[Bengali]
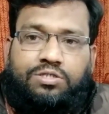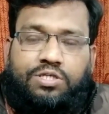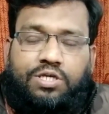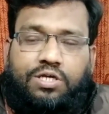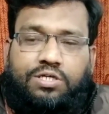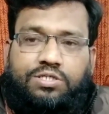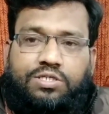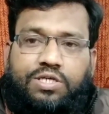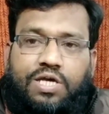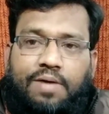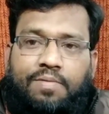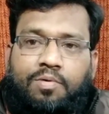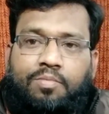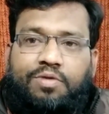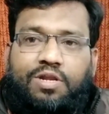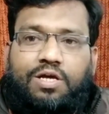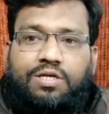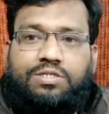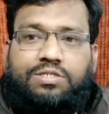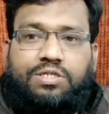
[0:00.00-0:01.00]
সিক্স
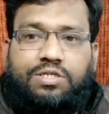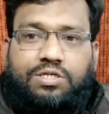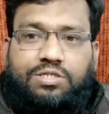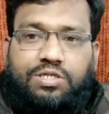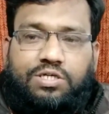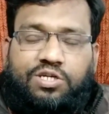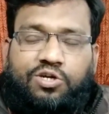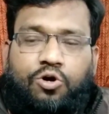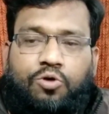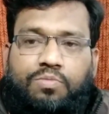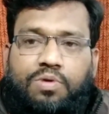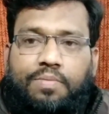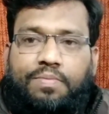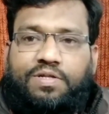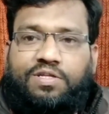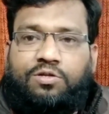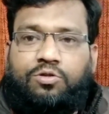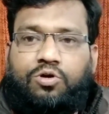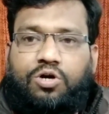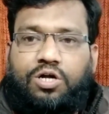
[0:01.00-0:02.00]
ক্যামোমিলা সিক্স এটি
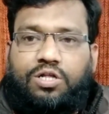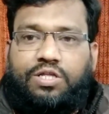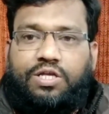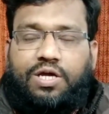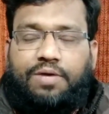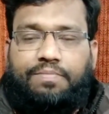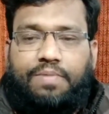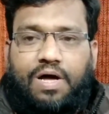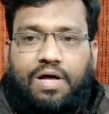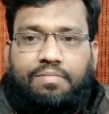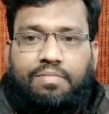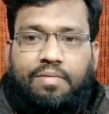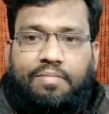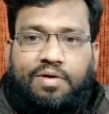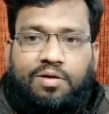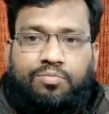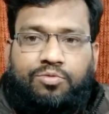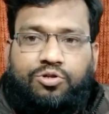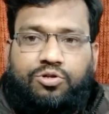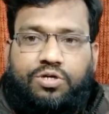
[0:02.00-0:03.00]
হোমিওপ্যাথি দোকান থেকে ফাইভ
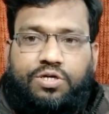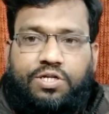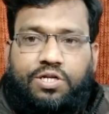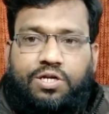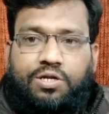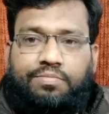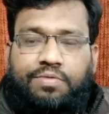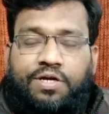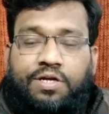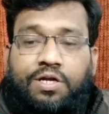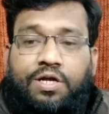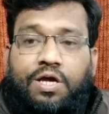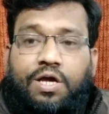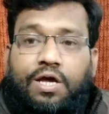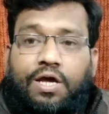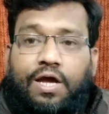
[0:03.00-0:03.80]
এম এর মতো কিনে নেবেন